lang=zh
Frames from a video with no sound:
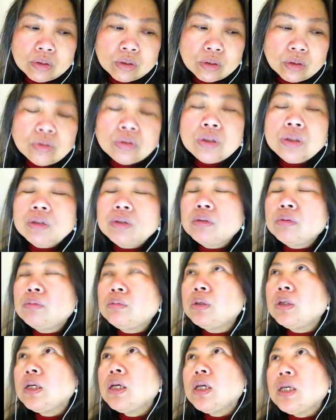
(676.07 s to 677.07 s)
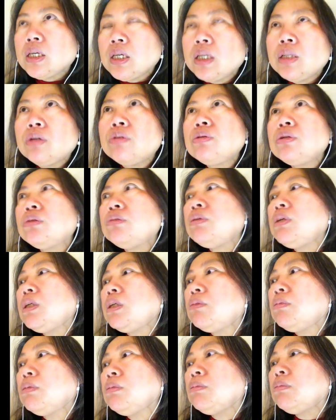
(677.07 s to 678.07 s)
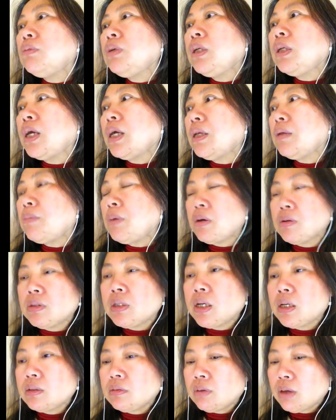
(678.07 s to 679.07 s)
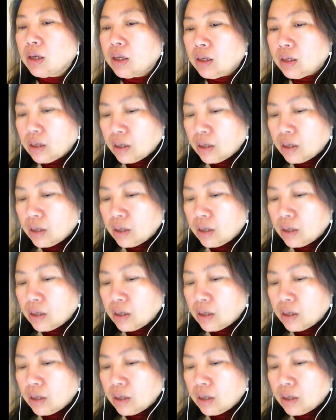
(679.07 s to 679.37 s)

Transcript: 都是也都是为了未来的保障，是吧？